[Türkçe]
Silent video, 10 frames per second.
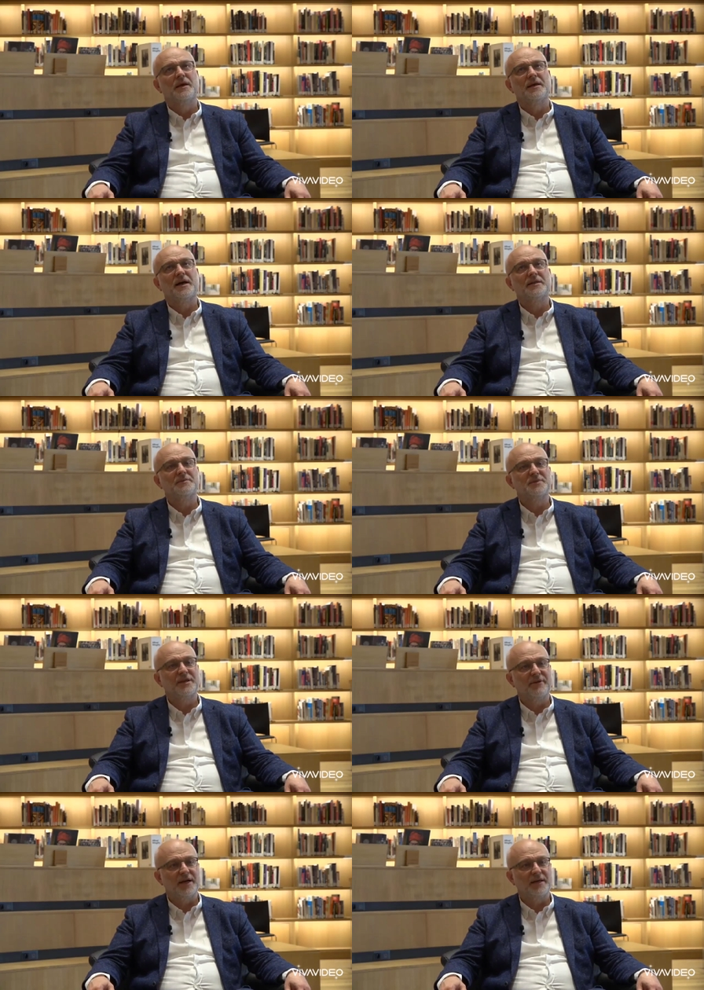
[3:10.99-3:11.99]
e,
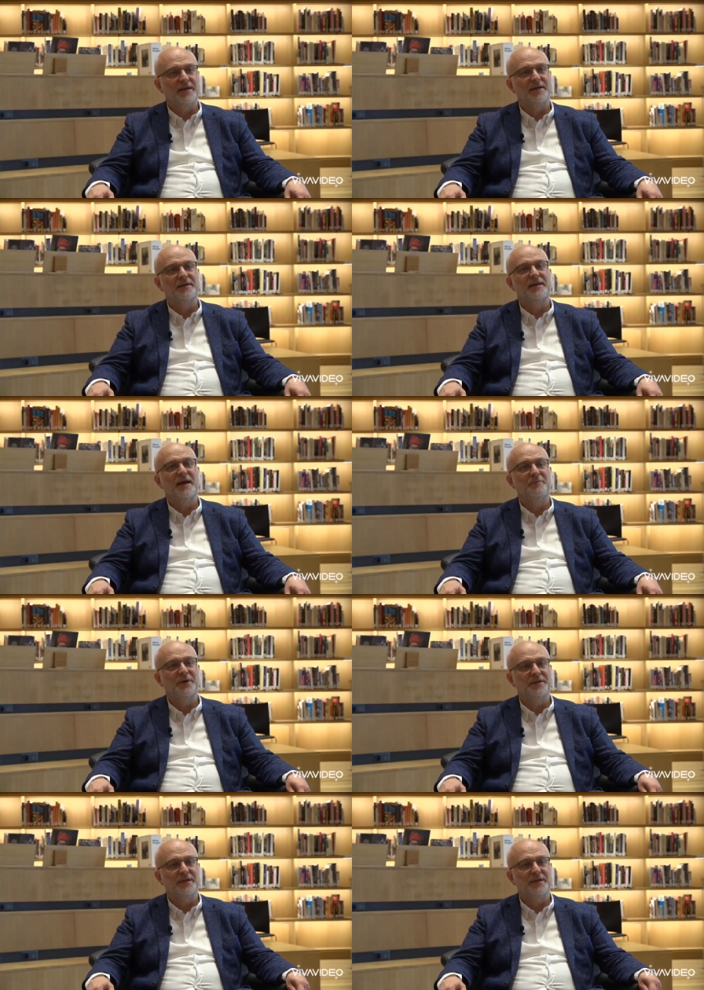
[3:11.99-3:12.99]
yardımseverliği,
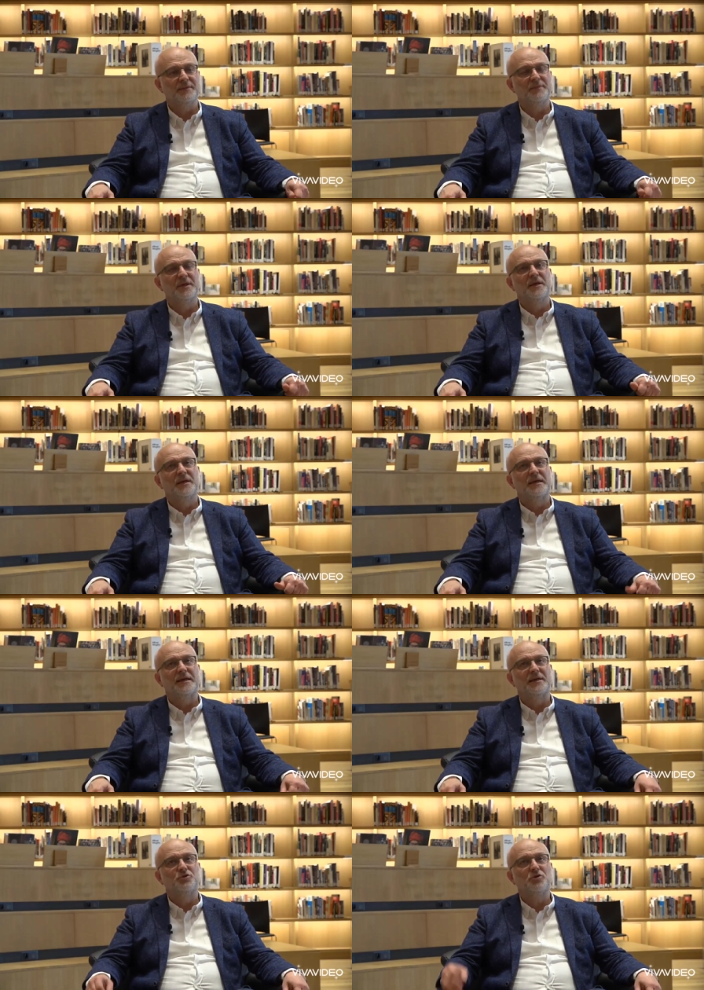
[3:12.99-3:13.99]
empatiyi
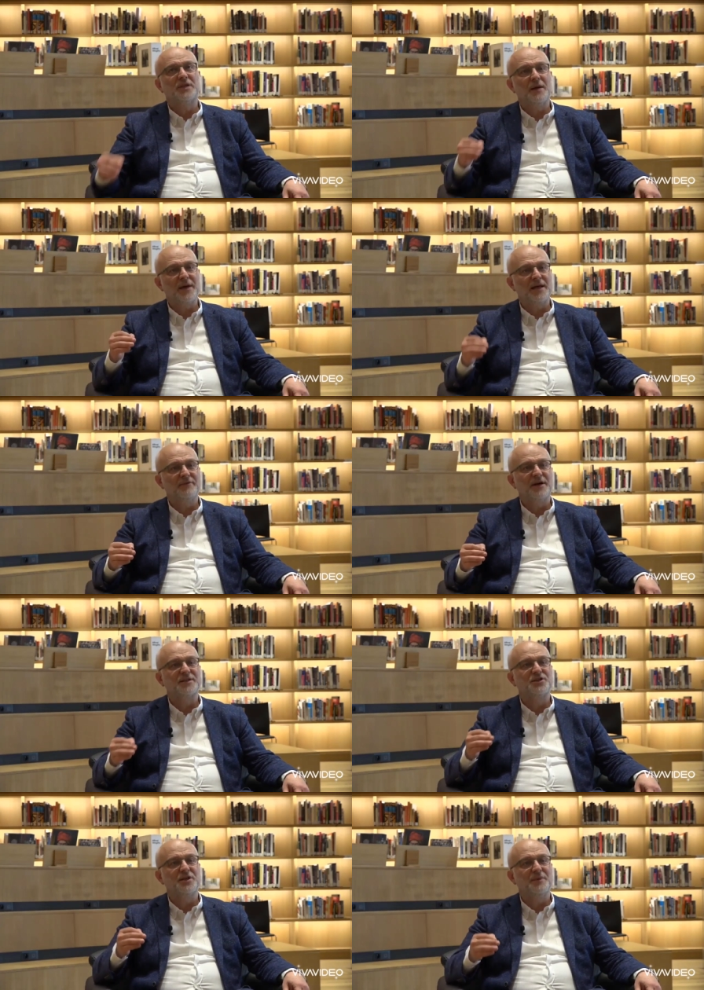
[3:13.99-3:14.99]
e, çok temel,
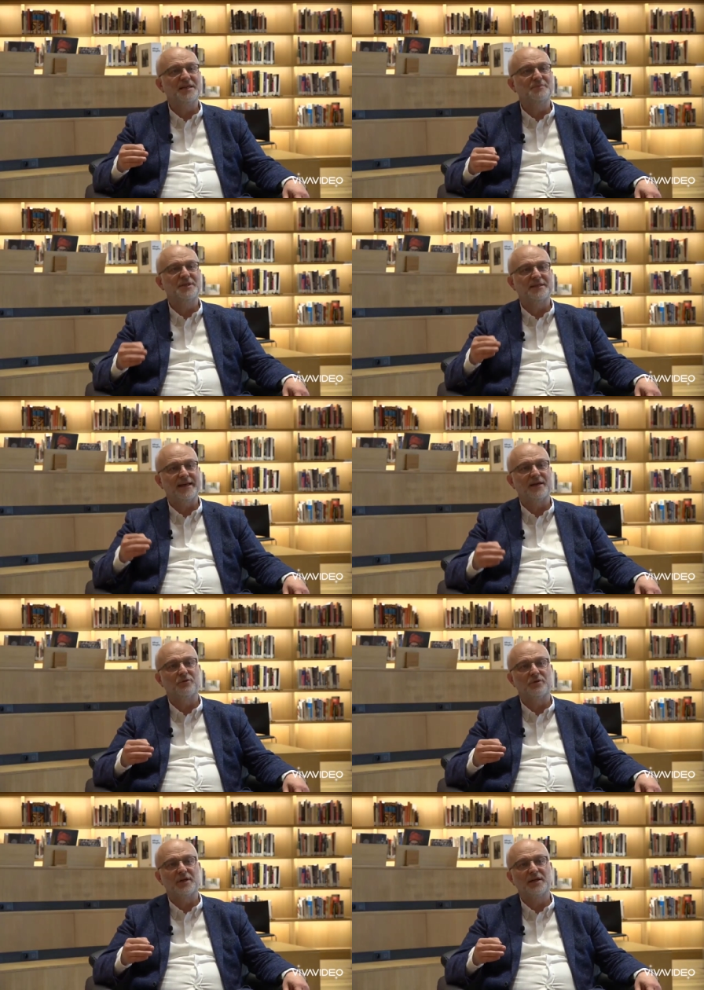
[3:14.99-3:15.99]
vazgeçilmez bir
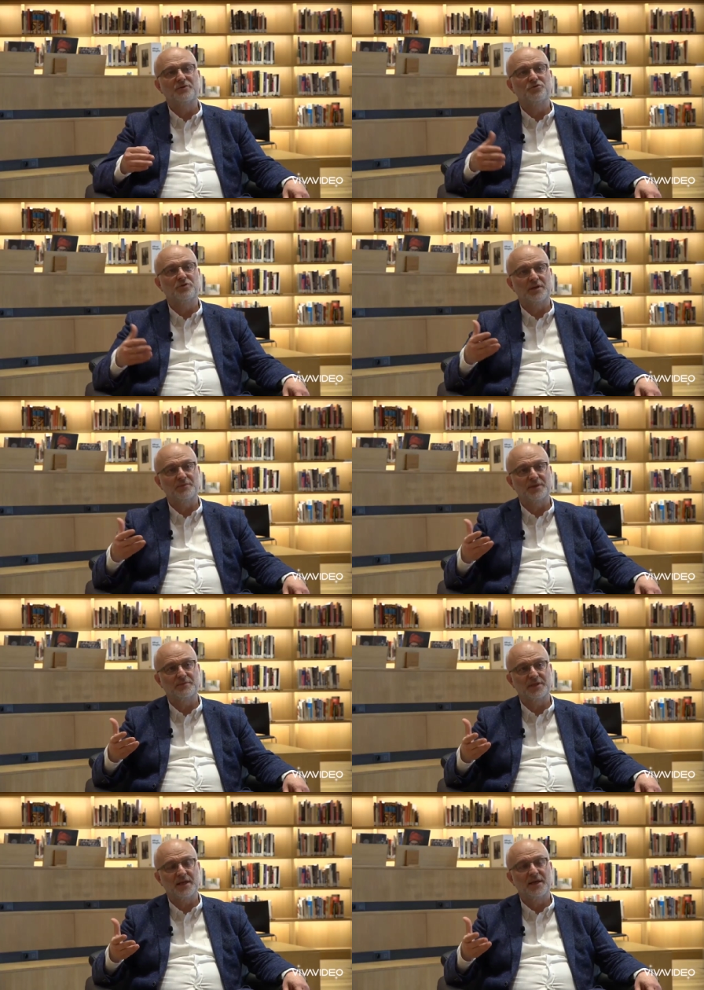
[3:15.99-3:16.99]
değer olarak
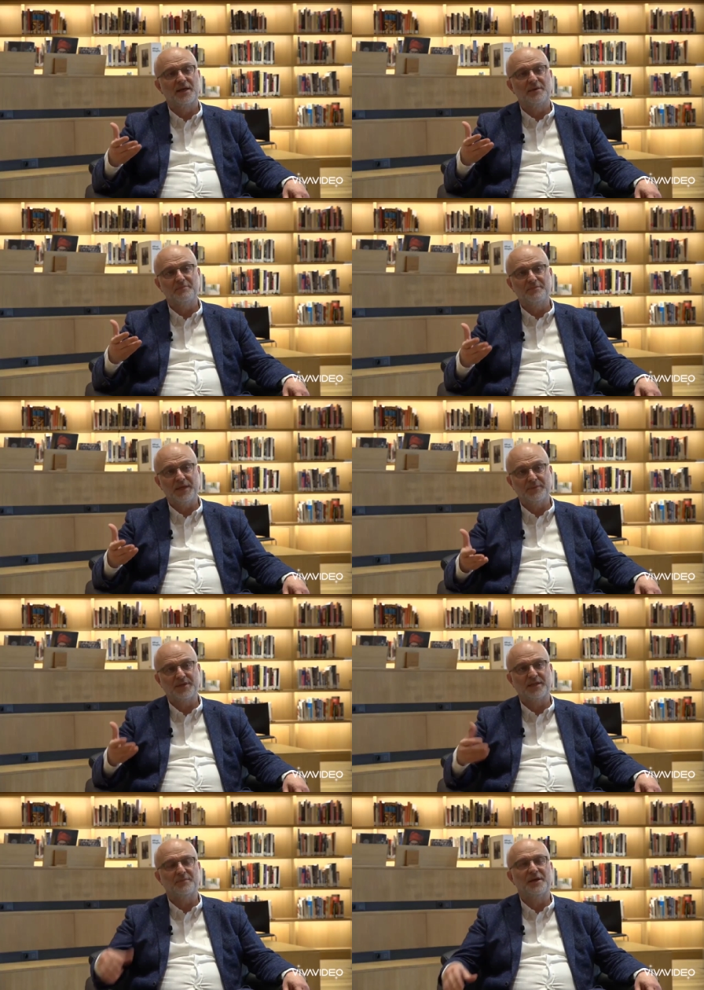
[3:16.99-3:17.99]
çocuklarımıza
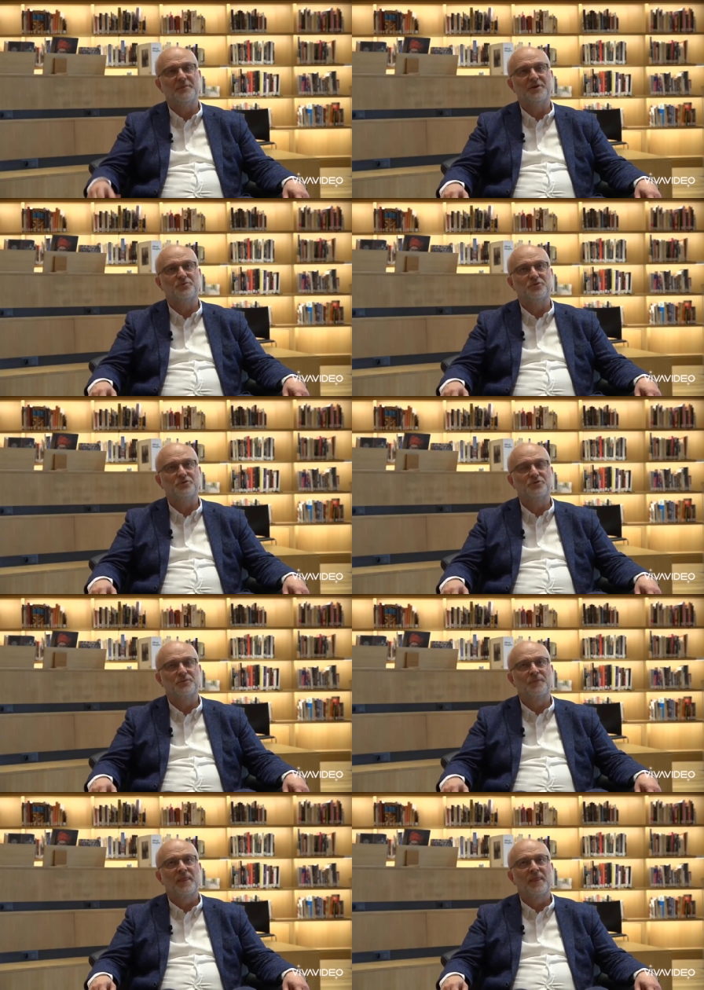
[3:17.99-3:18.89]
benimsetmeye mecburuz.